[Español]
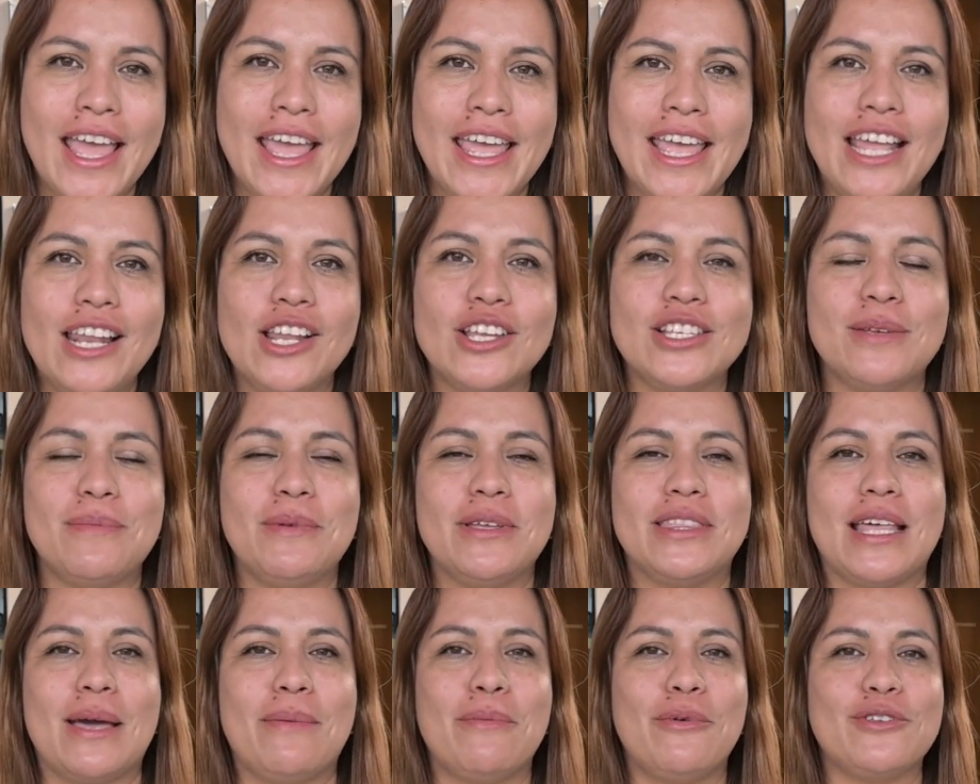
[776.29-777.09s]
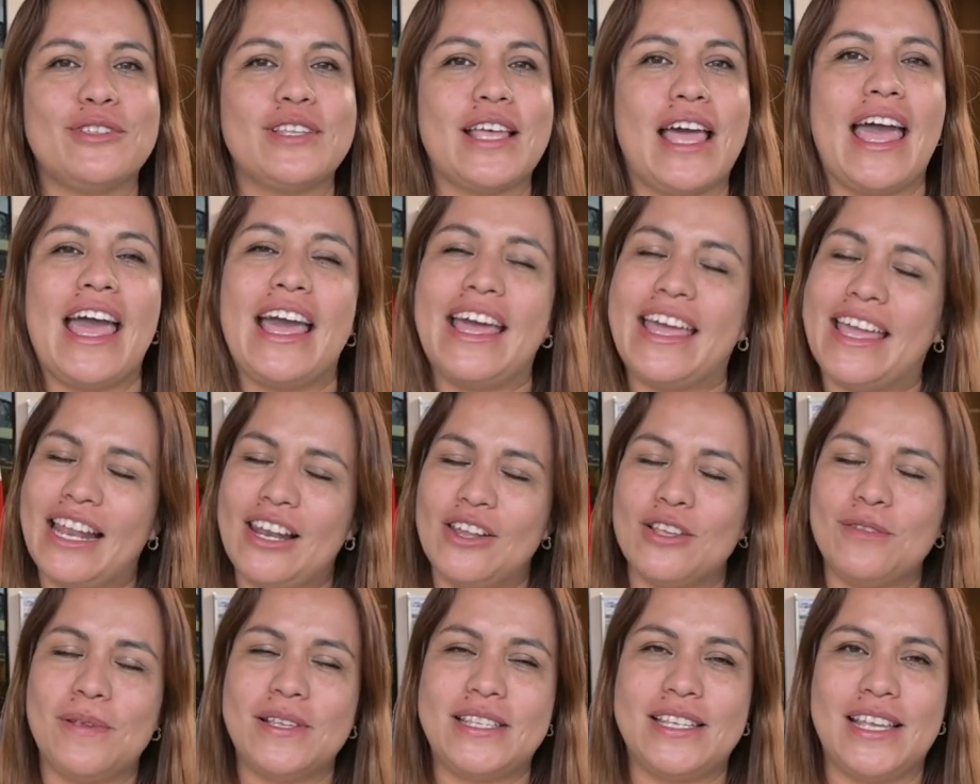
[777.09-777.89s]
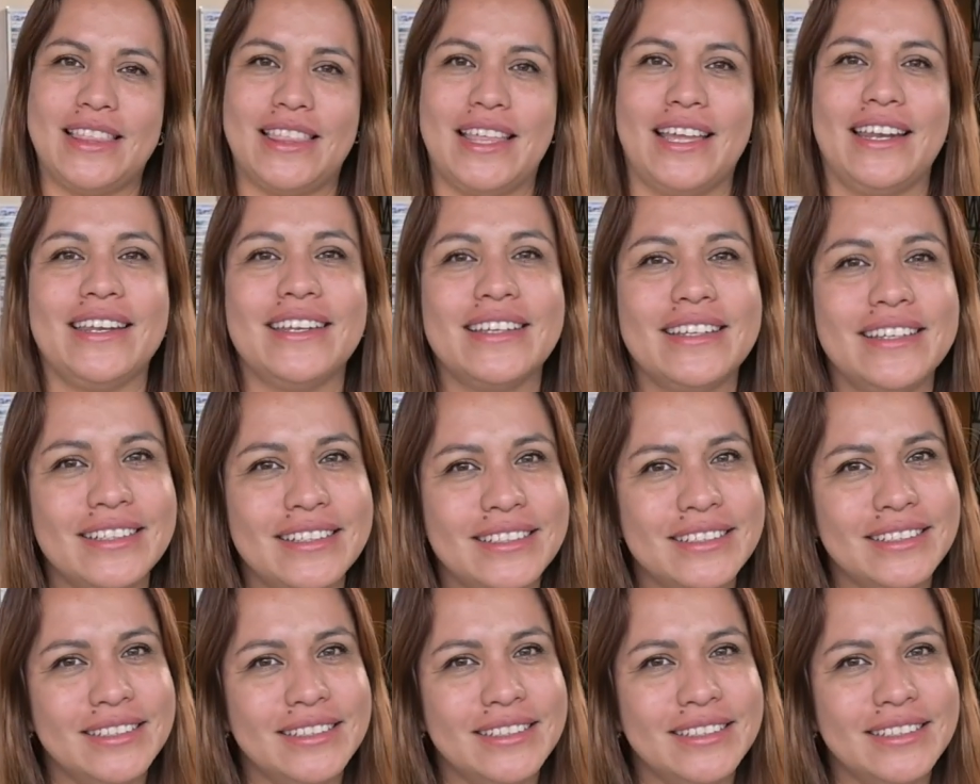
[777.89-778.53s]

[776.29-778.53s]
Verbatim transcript: y los invitamos a que los visiten.